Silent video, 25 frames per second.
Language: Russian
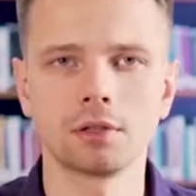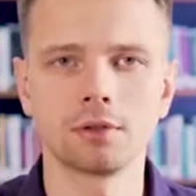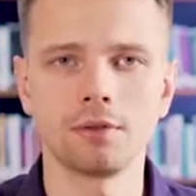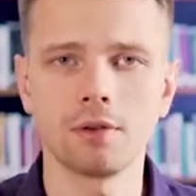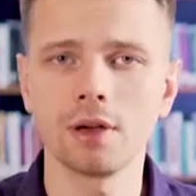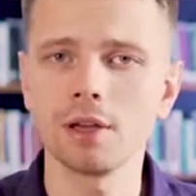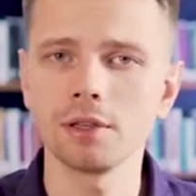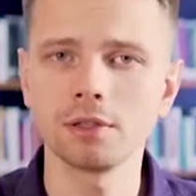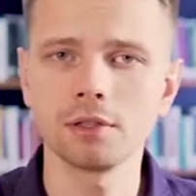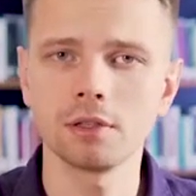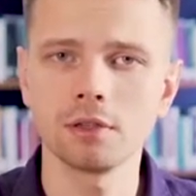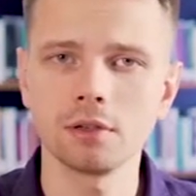
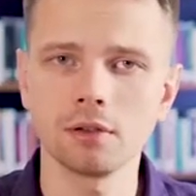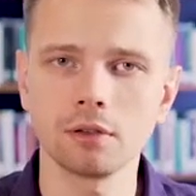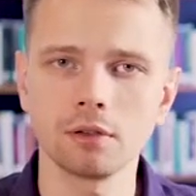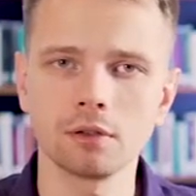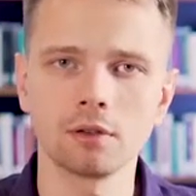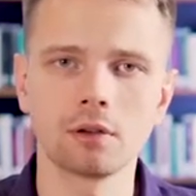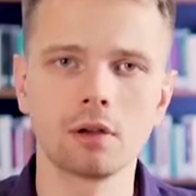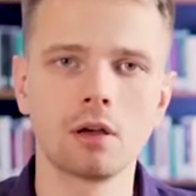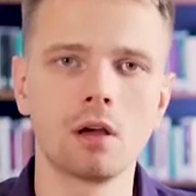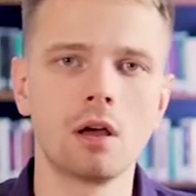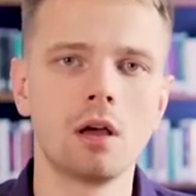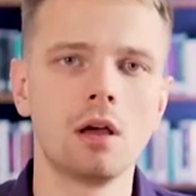связей
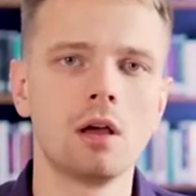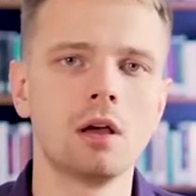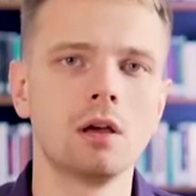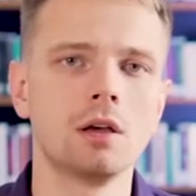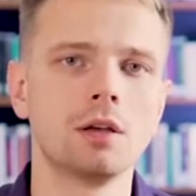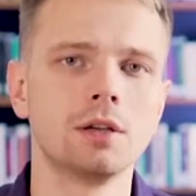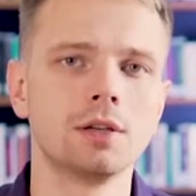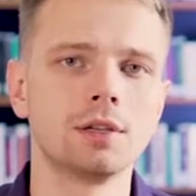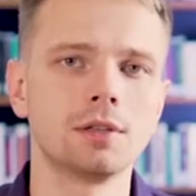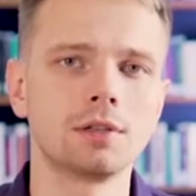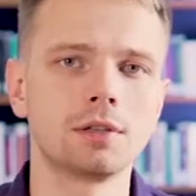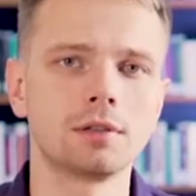
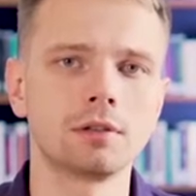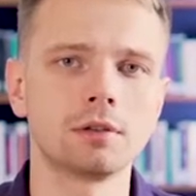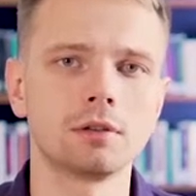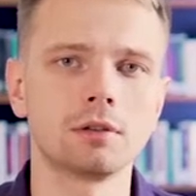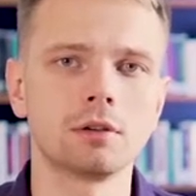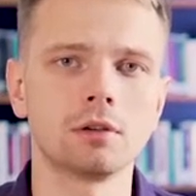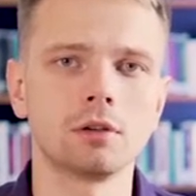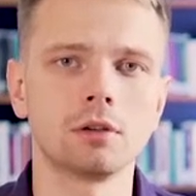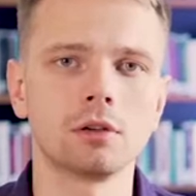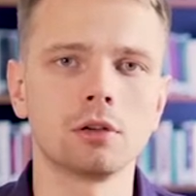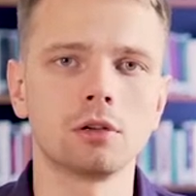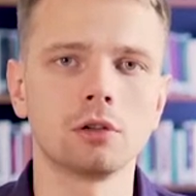с
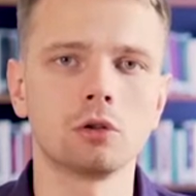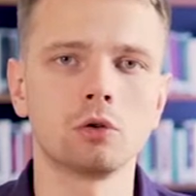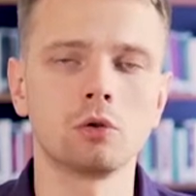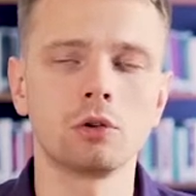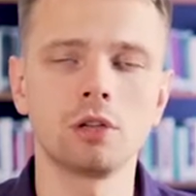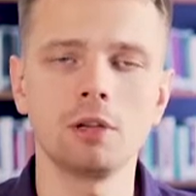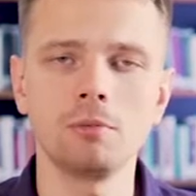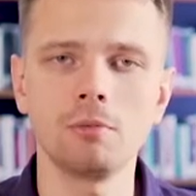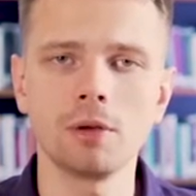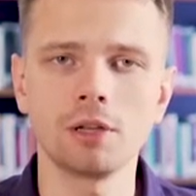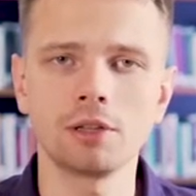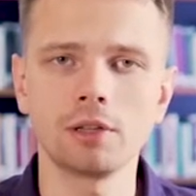э,
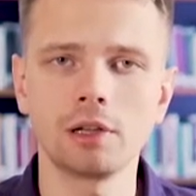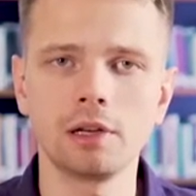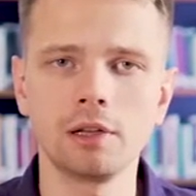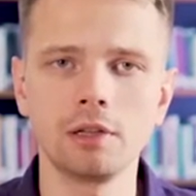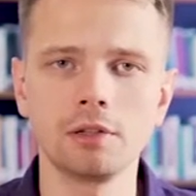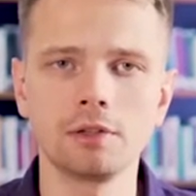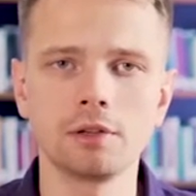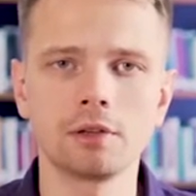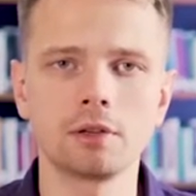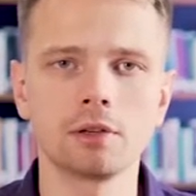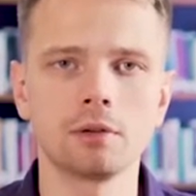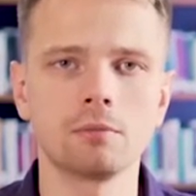другими
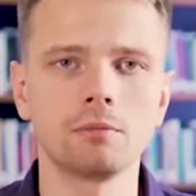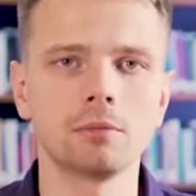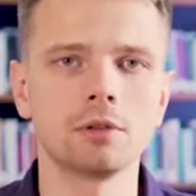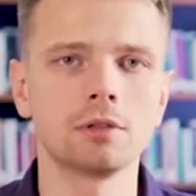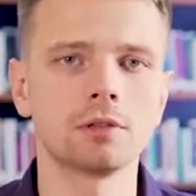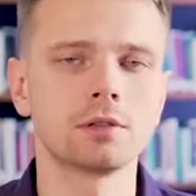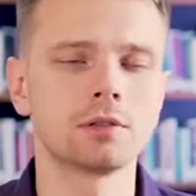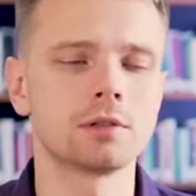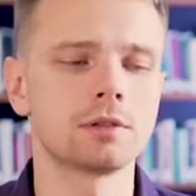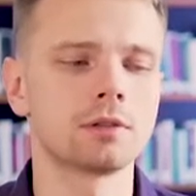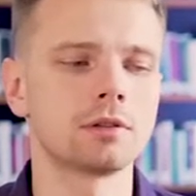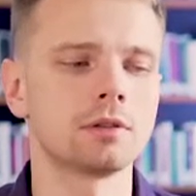
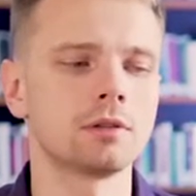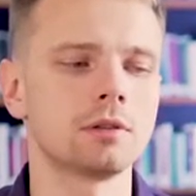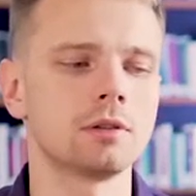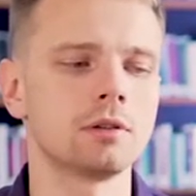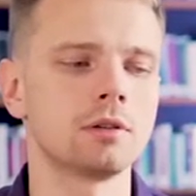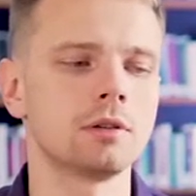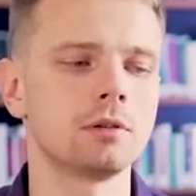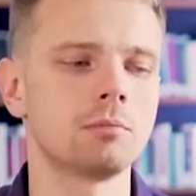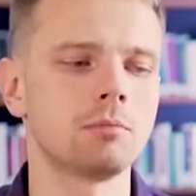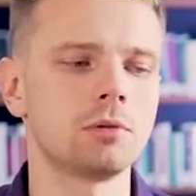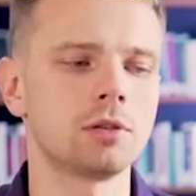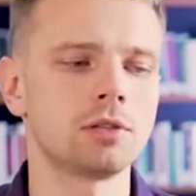аналитиками, с
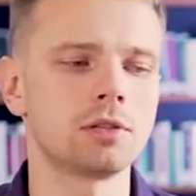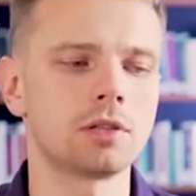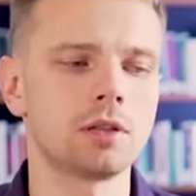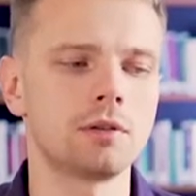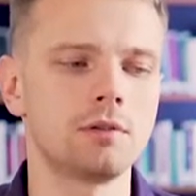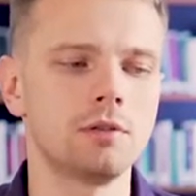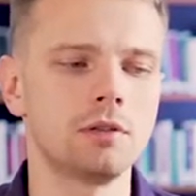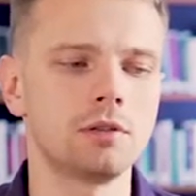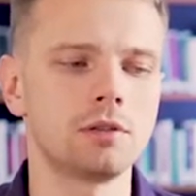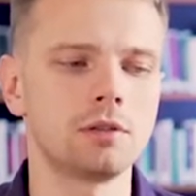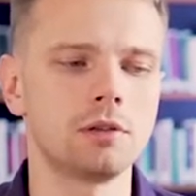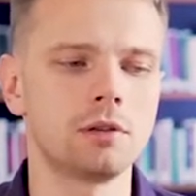э,
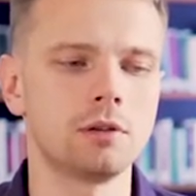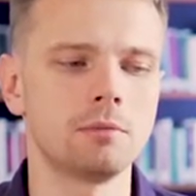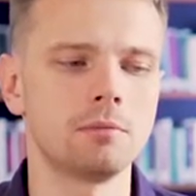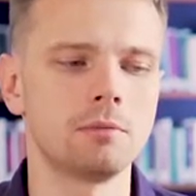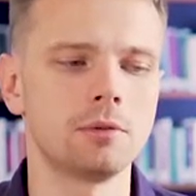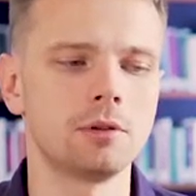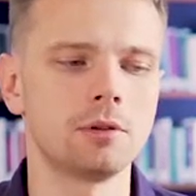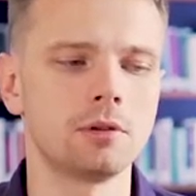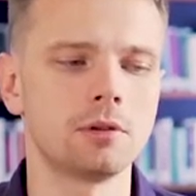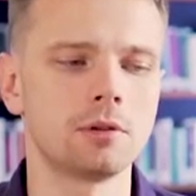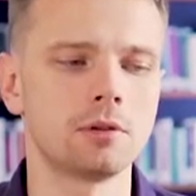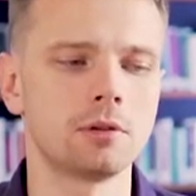
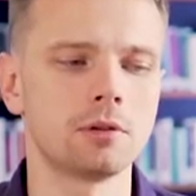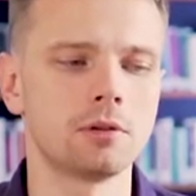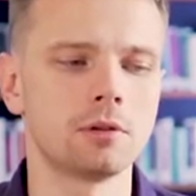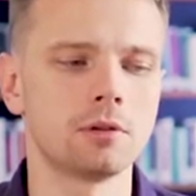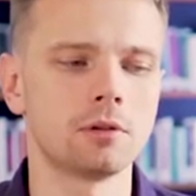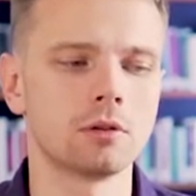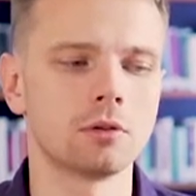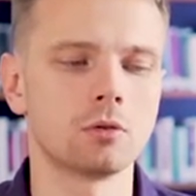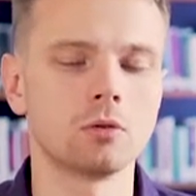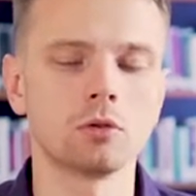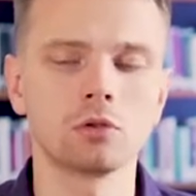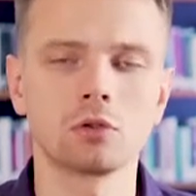
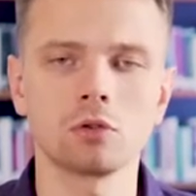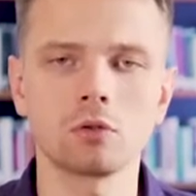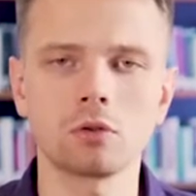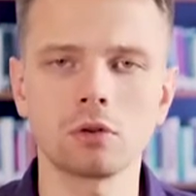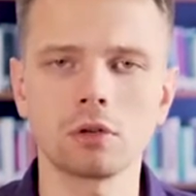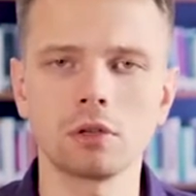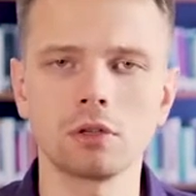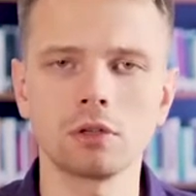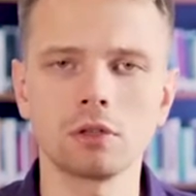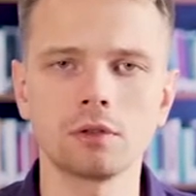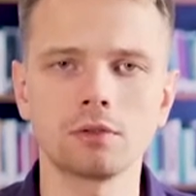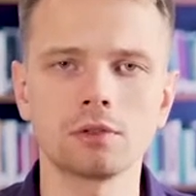представителями
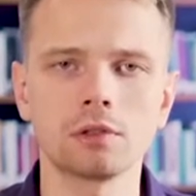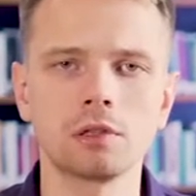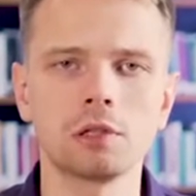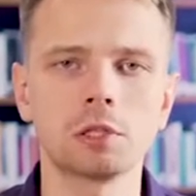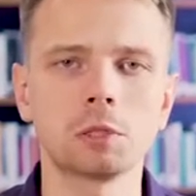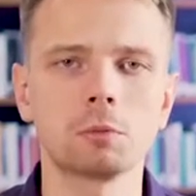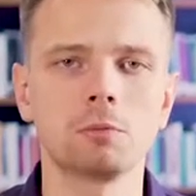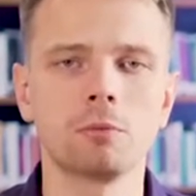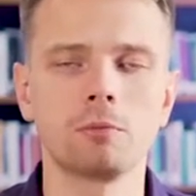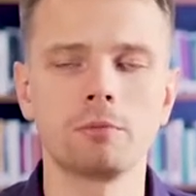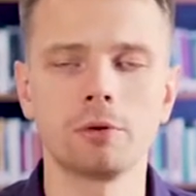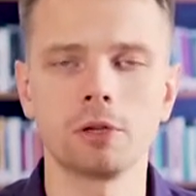госорганов, с
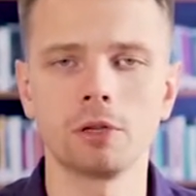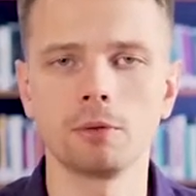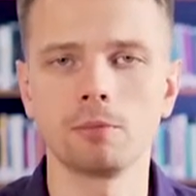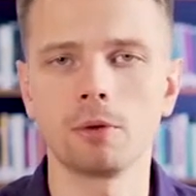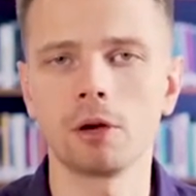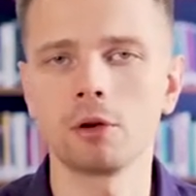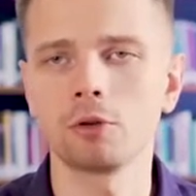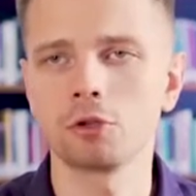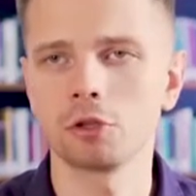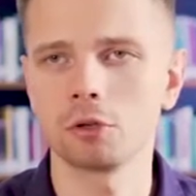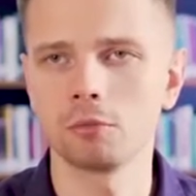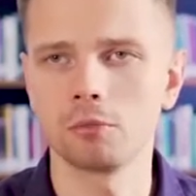лицами,
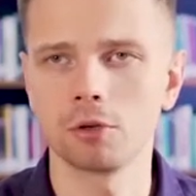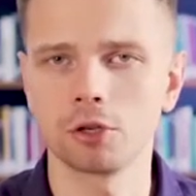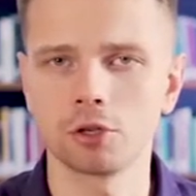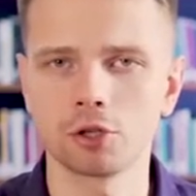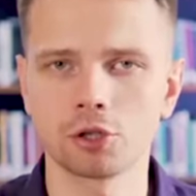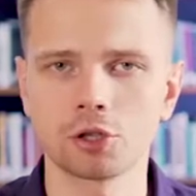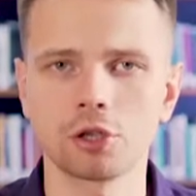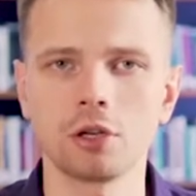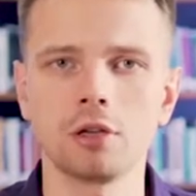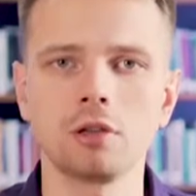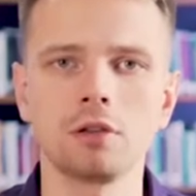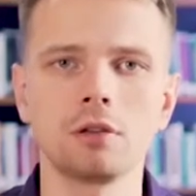принимающими
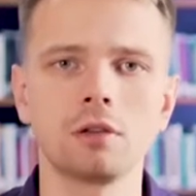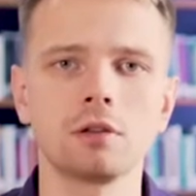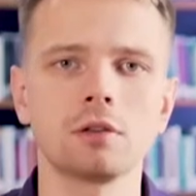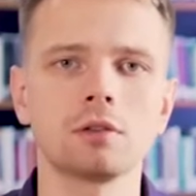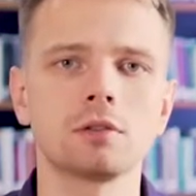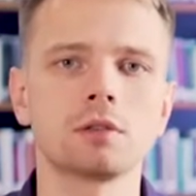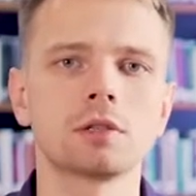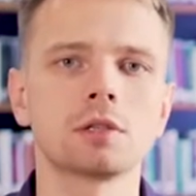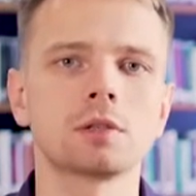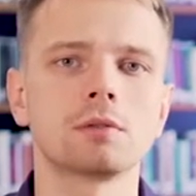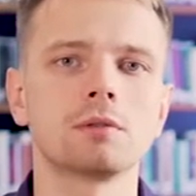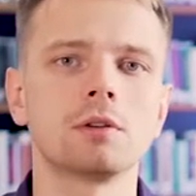решения,
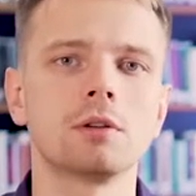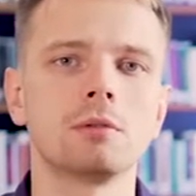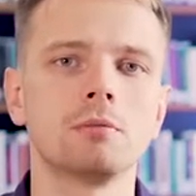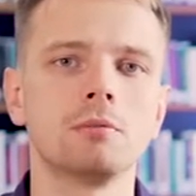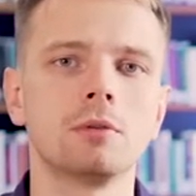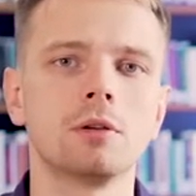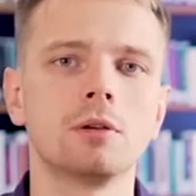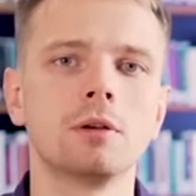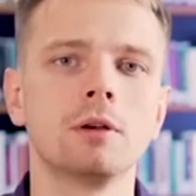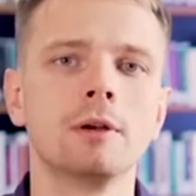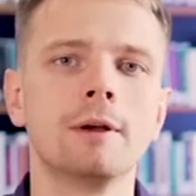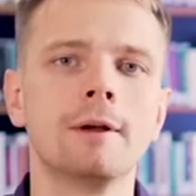со
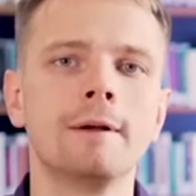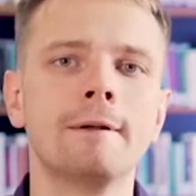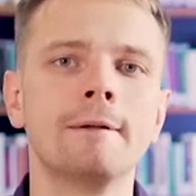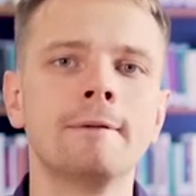своими